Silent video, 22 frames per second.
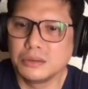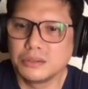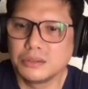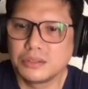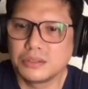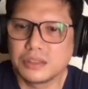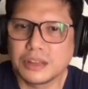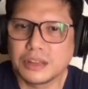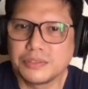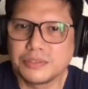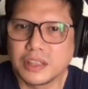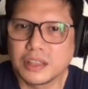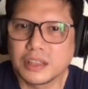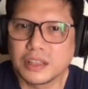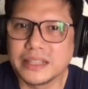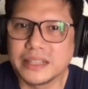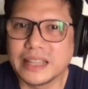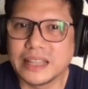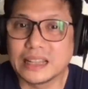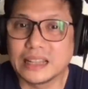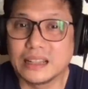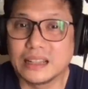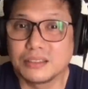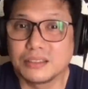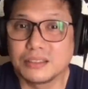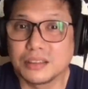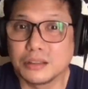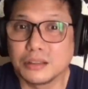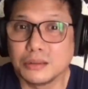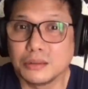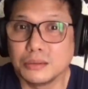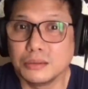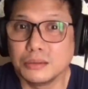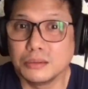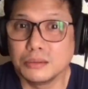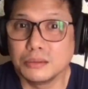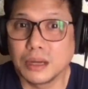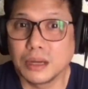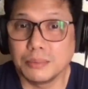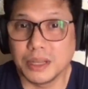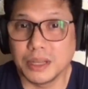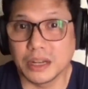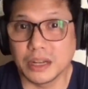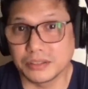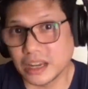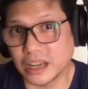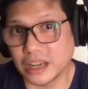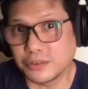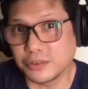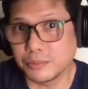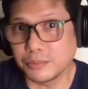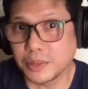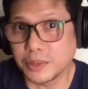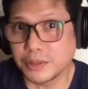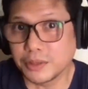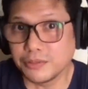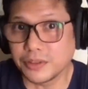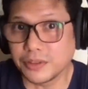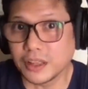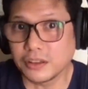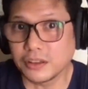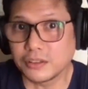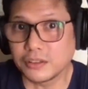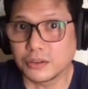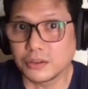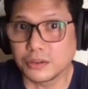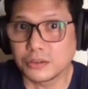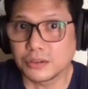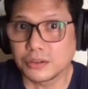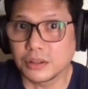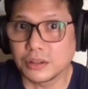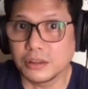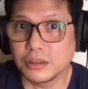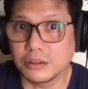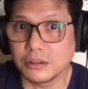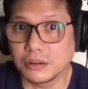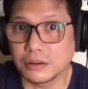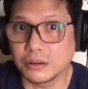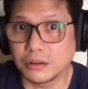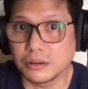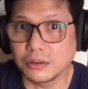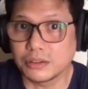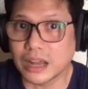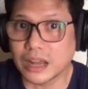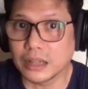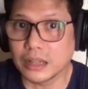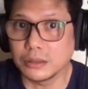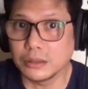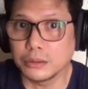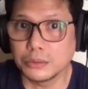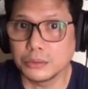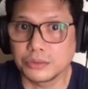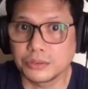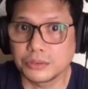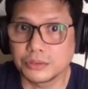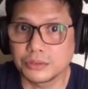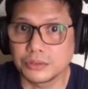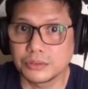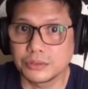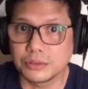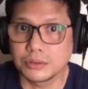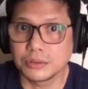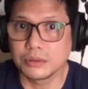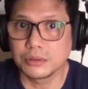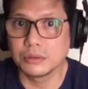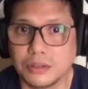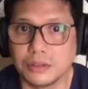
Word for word: yung stuff that my dad listened to. I mean, aside from the Ventures and yung Shadows,